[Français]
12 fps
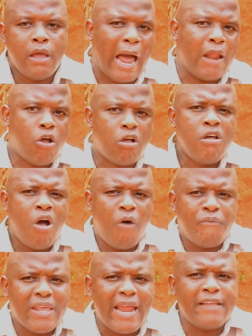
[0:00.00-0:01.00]
Alors,
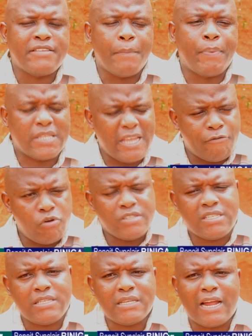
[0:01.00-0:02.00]
on vient à interpréter, vous le
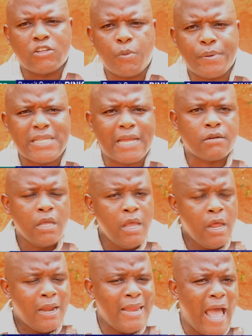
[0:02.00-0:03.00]
disiez tantôt peut-être,
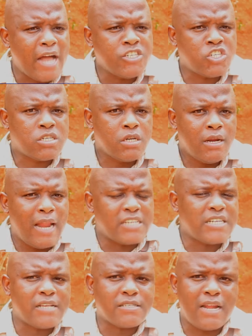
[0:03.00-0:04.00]
l'ANGE,
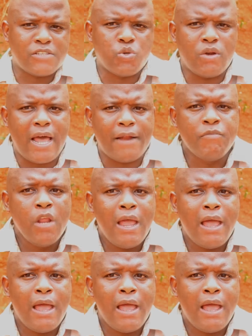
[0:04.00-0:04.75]
l'Agence nationale,